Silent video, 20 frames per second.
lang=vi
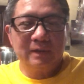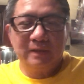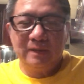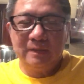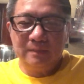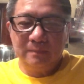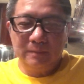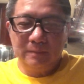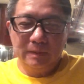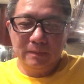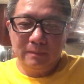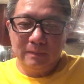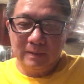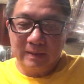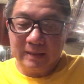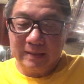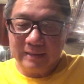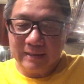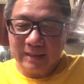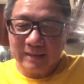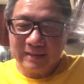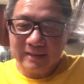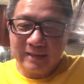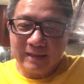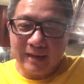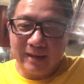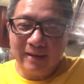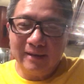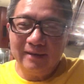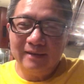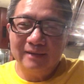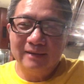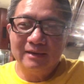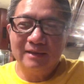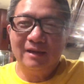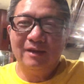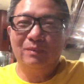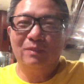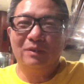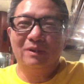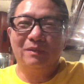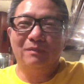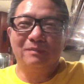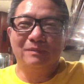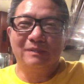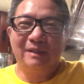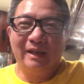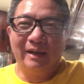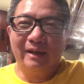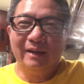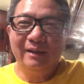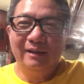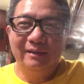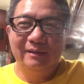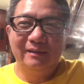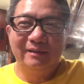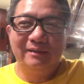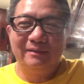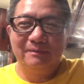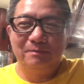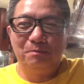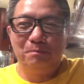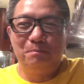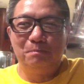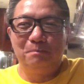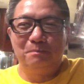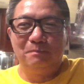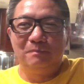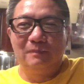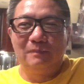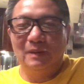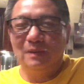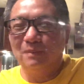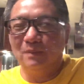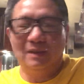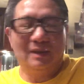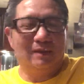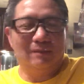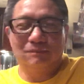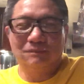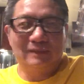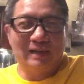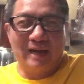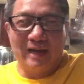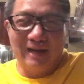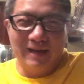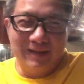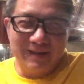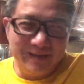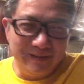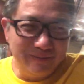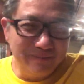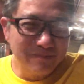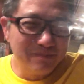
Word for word: nhưng mà cái chắc chắn là không có cộng sản không có độc tài